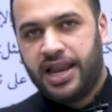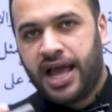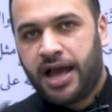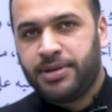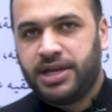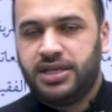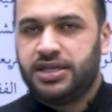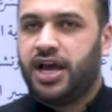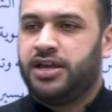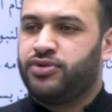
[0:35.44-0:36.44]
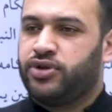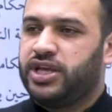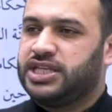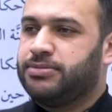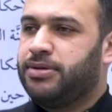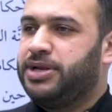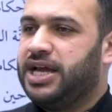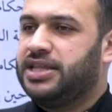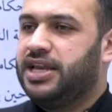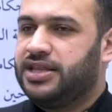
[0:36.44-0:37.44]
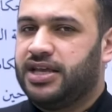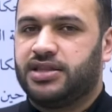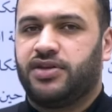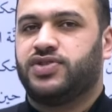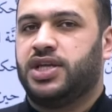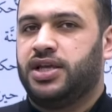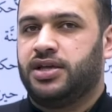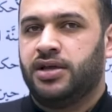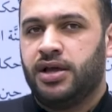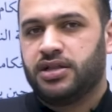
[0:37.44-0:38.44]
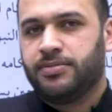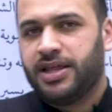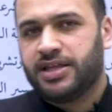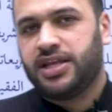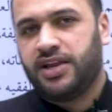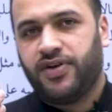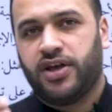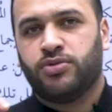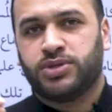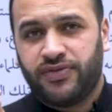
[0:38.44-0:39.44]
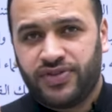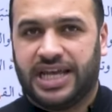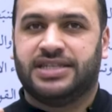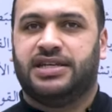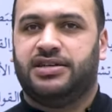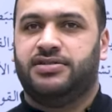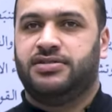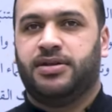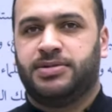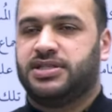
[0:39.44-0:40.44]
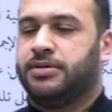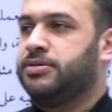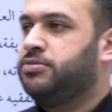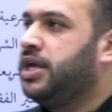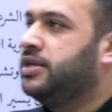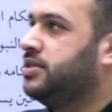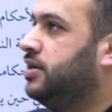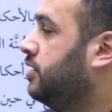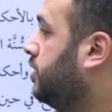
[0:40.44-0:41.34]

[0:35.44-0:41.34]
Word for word: العملية المكتسبة من أدلتها التفصيلية طبعا هذا التعريف أخذته بصف تاسع أنت بالضبط تاسع